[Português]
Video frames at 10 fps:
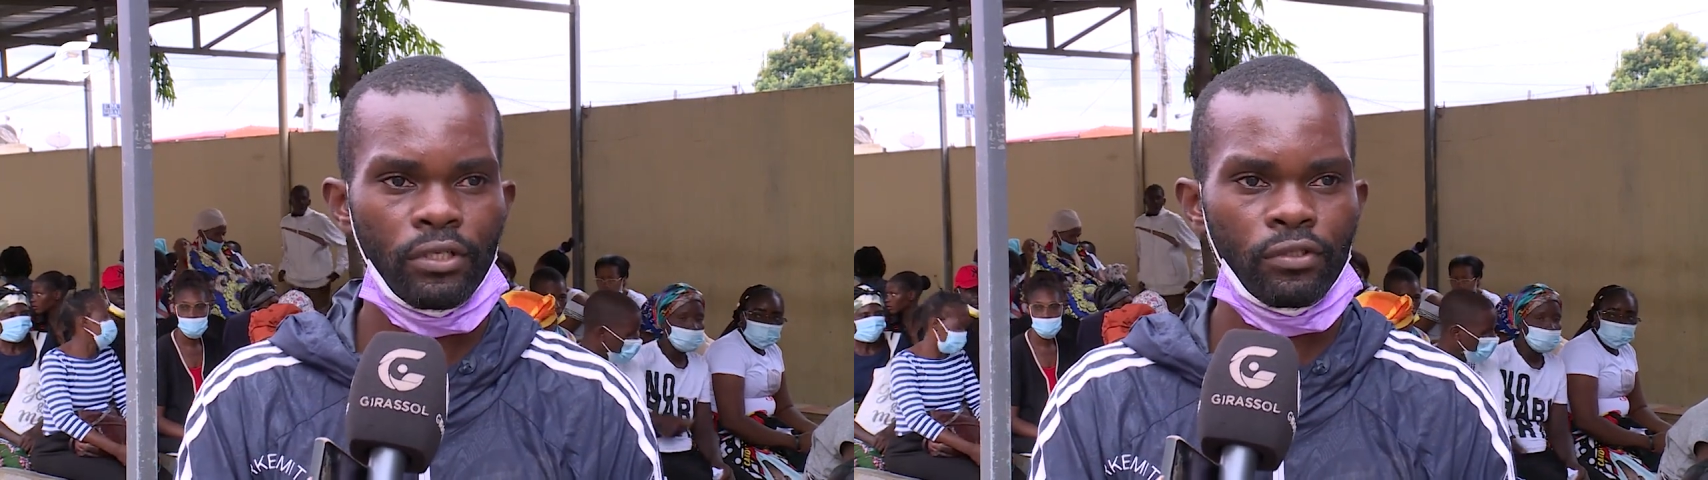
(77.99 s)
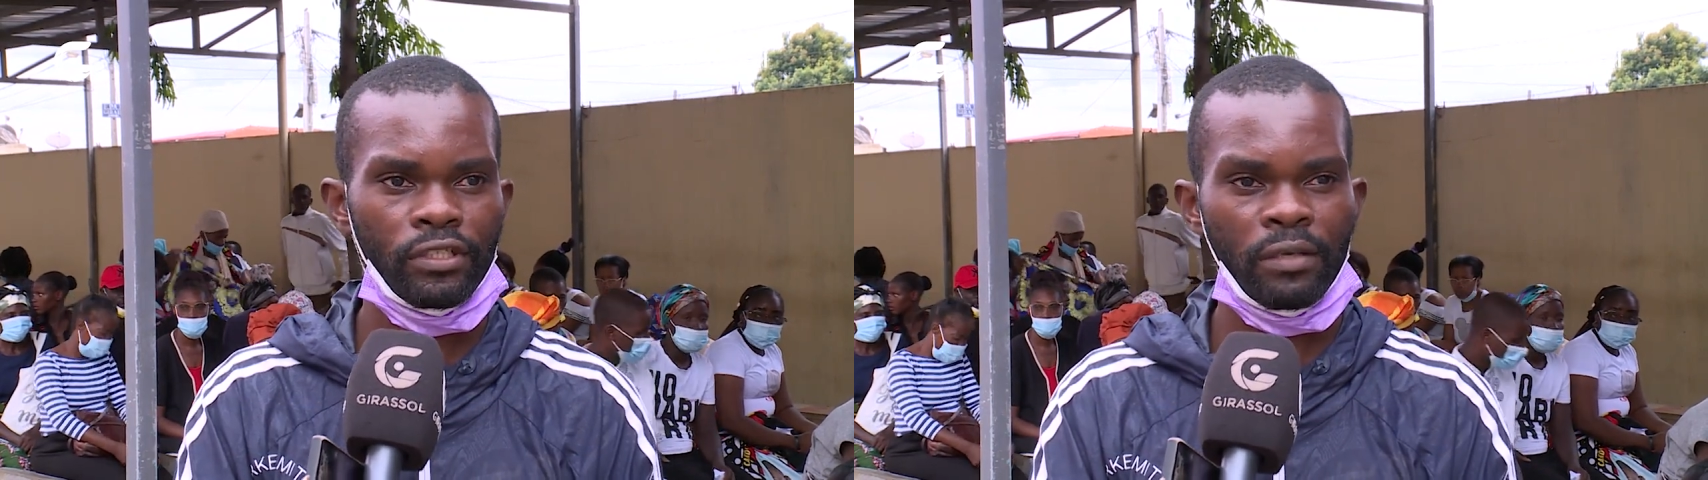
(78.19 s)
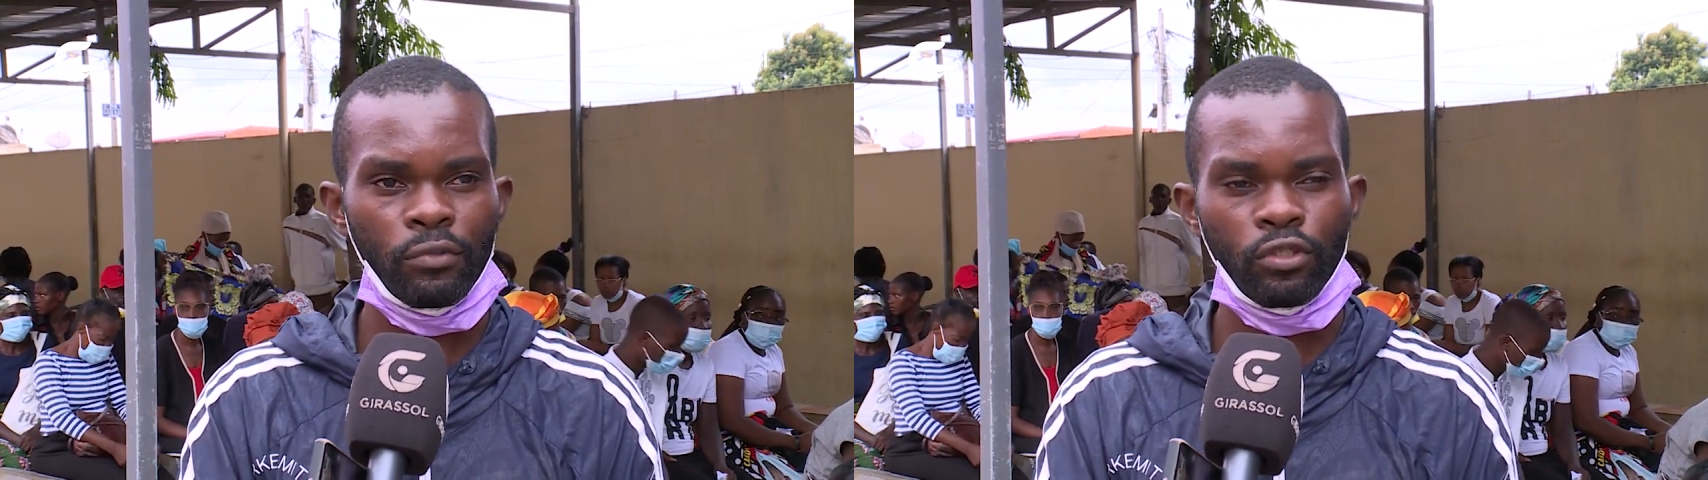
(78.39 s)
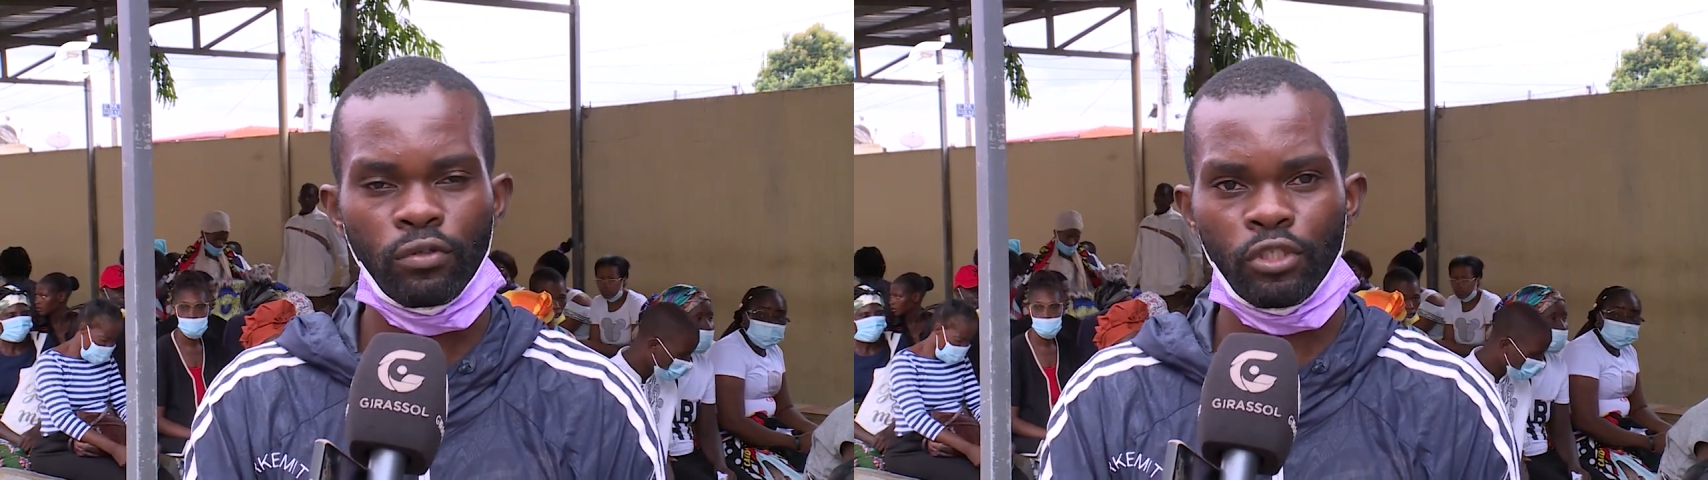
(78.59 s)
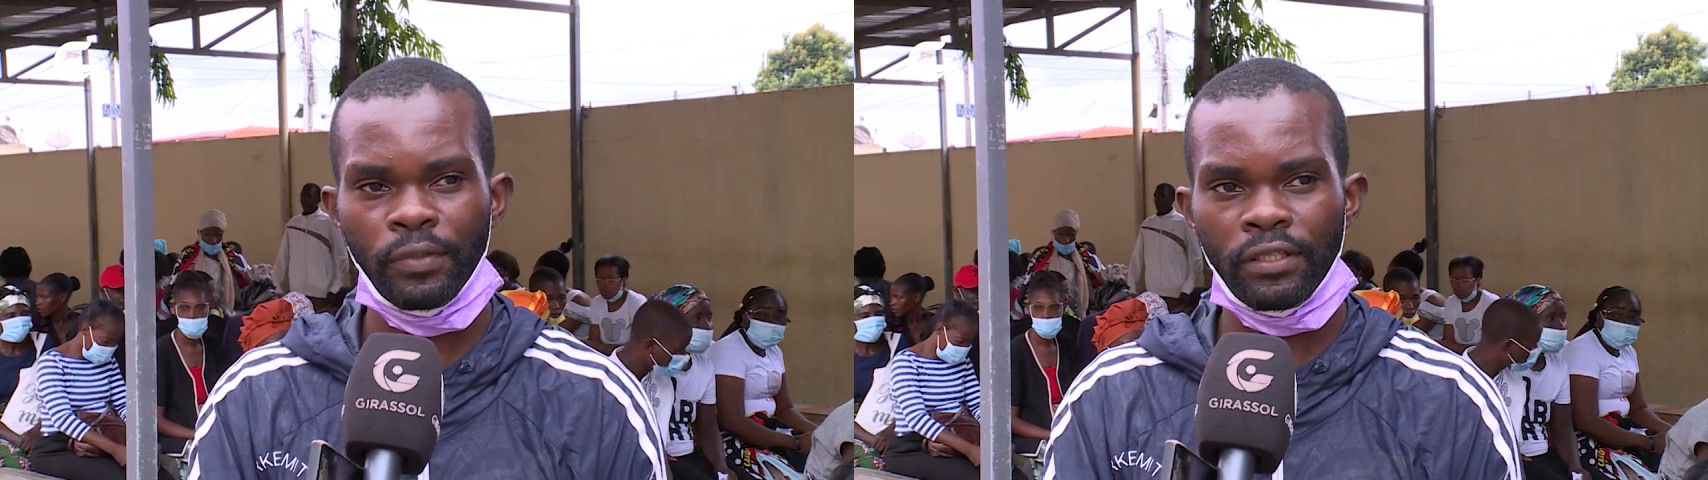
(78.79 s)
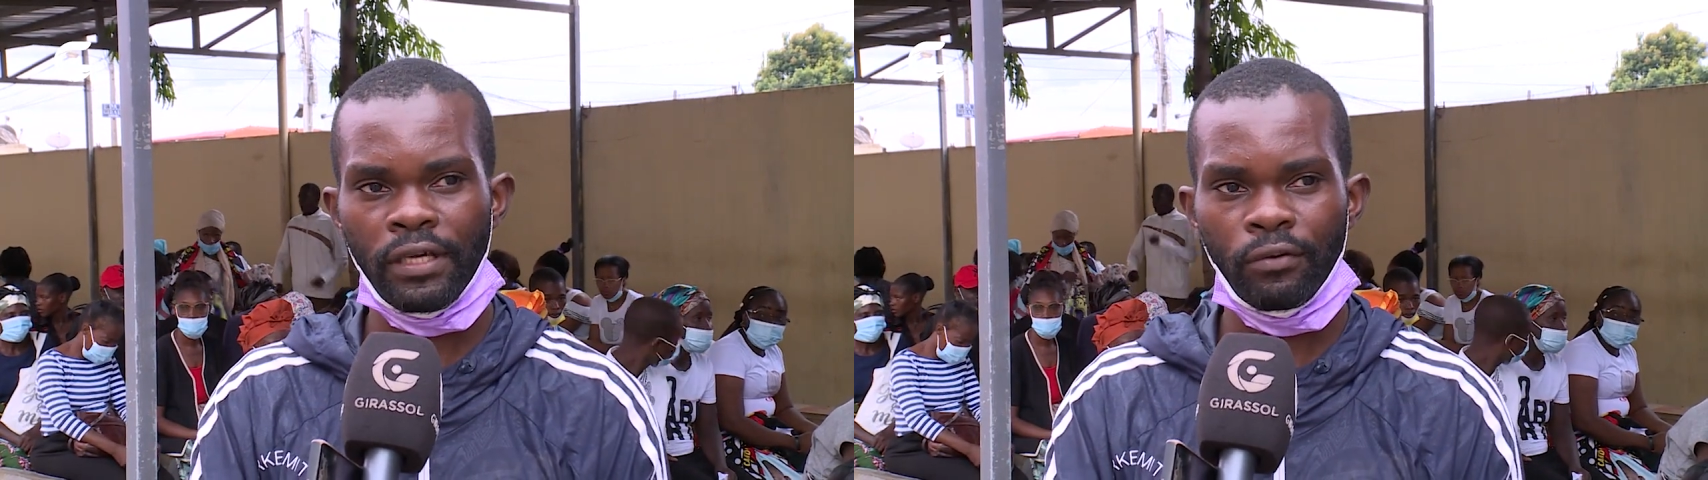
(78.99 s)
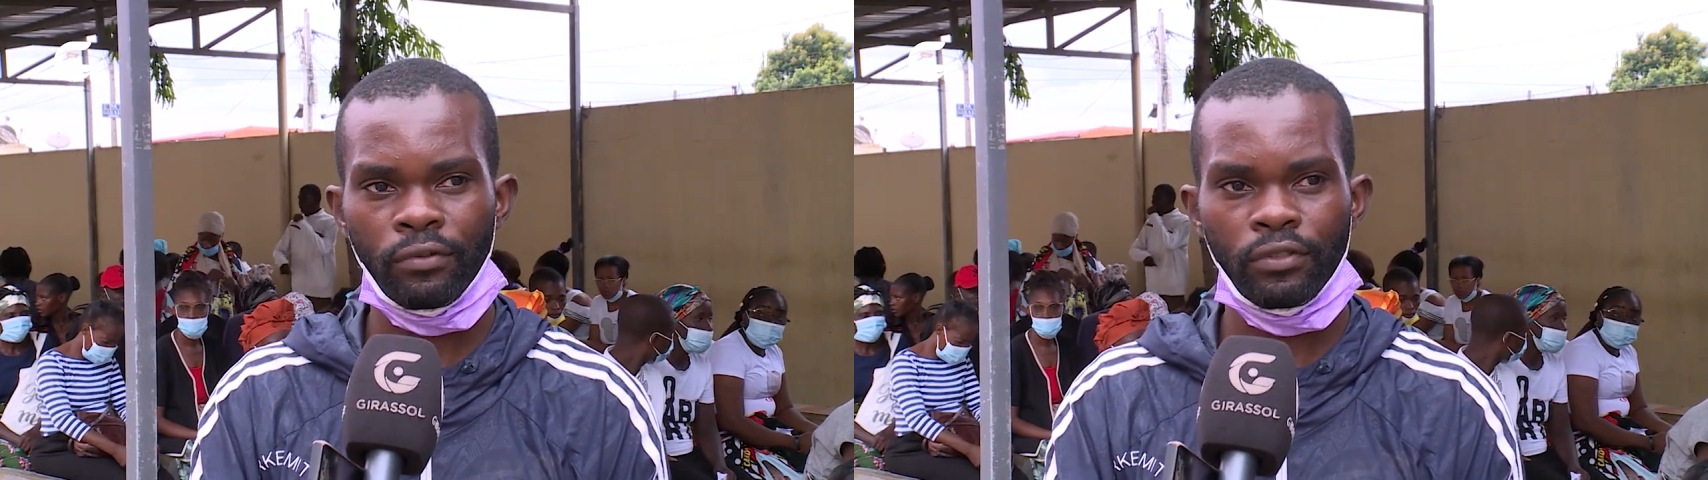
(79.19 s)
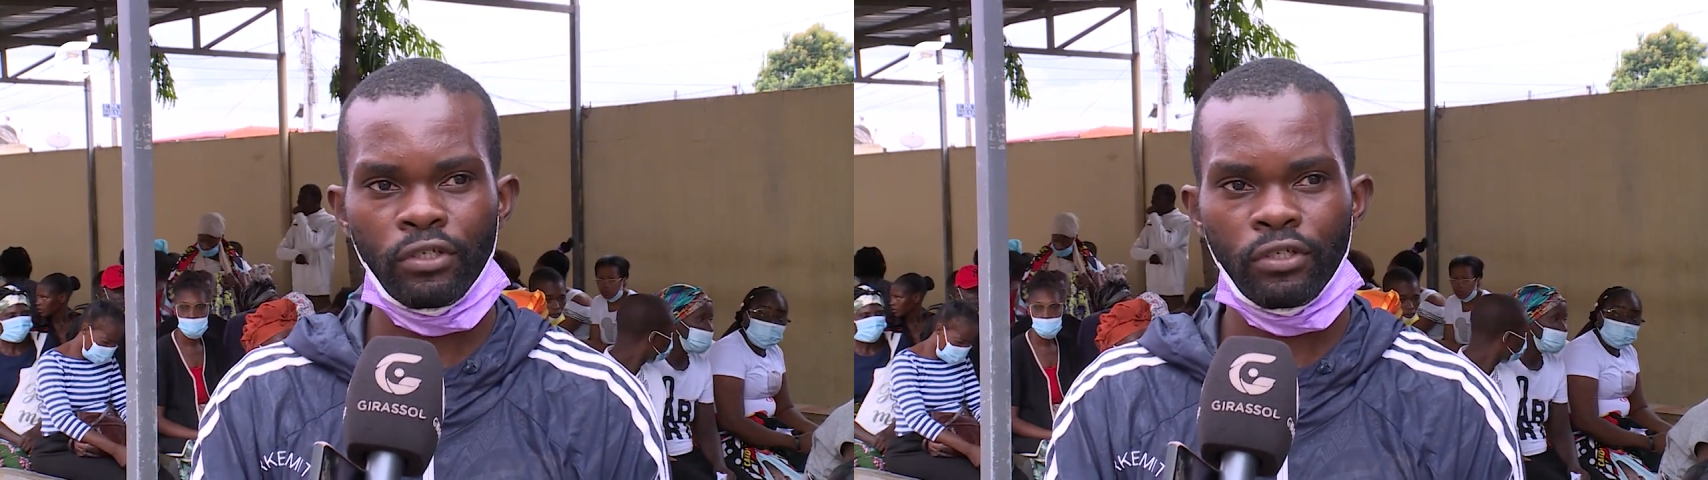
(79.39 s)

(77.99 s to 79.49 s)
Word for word: nós estamos num hospital,